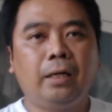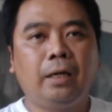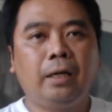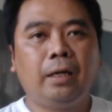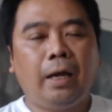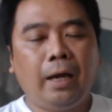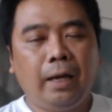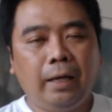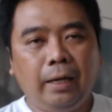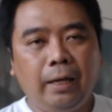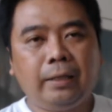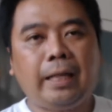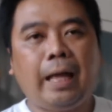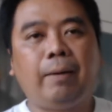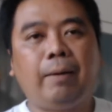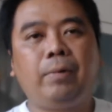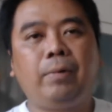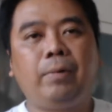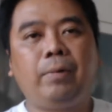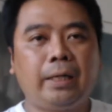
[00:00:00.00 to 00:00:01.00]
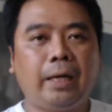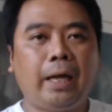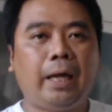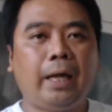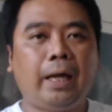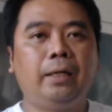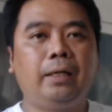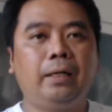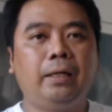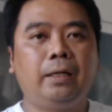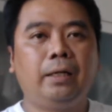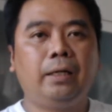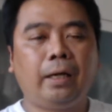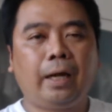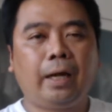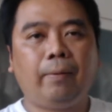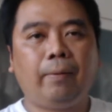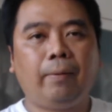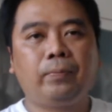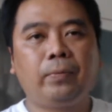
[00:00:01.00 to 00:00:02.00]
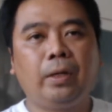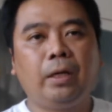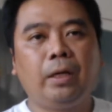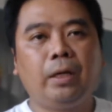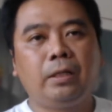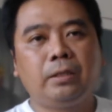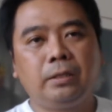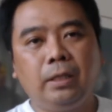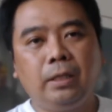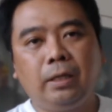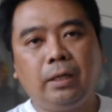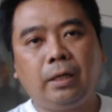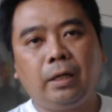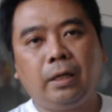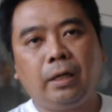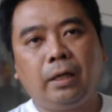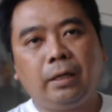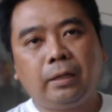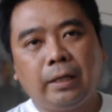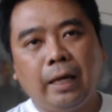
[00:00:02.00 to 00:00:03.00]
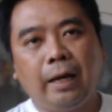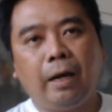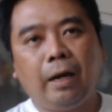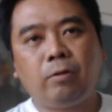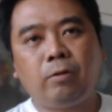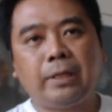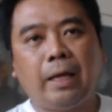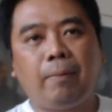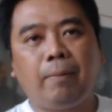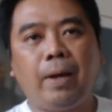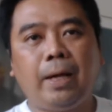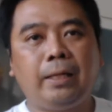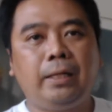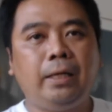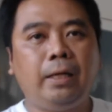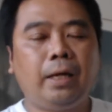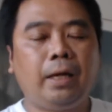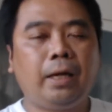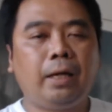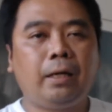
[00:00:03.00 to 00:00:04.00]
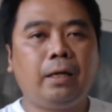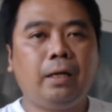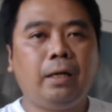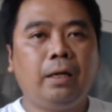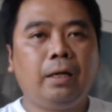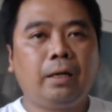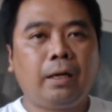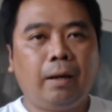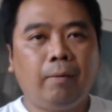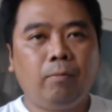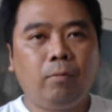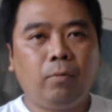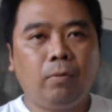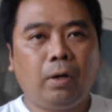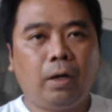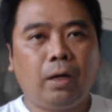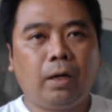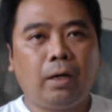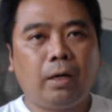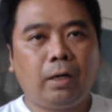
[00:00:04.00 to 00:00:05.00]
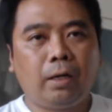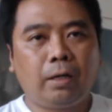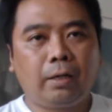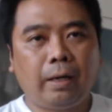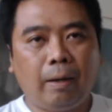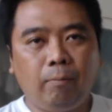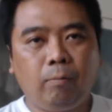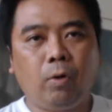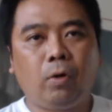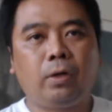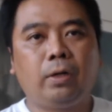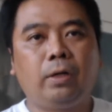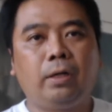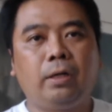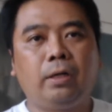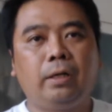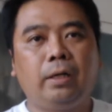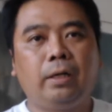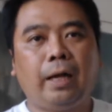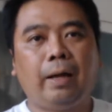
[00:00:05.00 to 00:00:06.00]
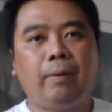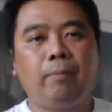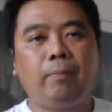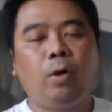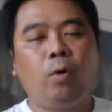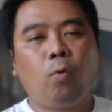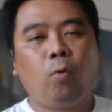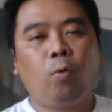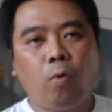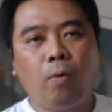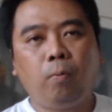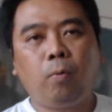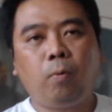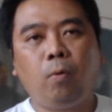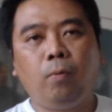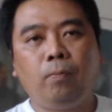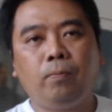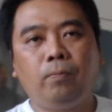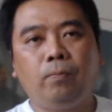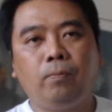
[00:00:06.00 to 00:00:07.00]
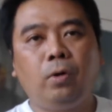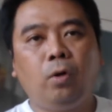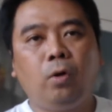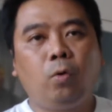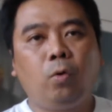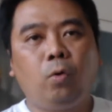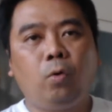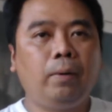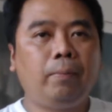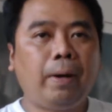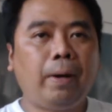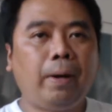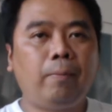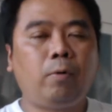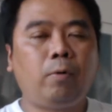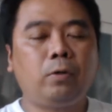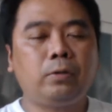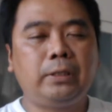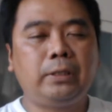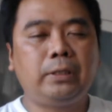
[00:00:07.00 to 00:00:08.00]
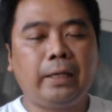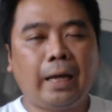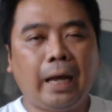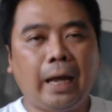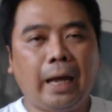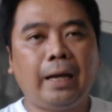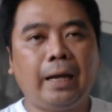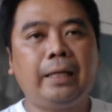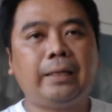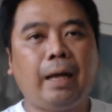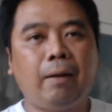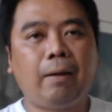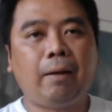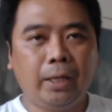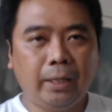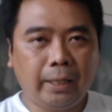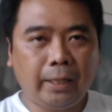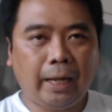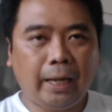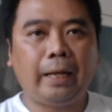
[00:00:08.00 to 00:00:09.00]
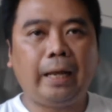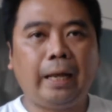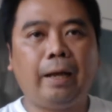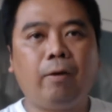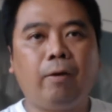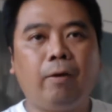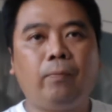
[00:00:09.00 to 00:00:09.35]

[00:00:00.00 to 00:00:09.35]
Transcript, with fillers: ให้ได้ตามเงื่อนไขนะครับซึ่งถ้าเราสามารถที่จะกำหนดนะครับควบคุมคุณภาพของสินค้าได้ตามเงื่อนไขแล้ว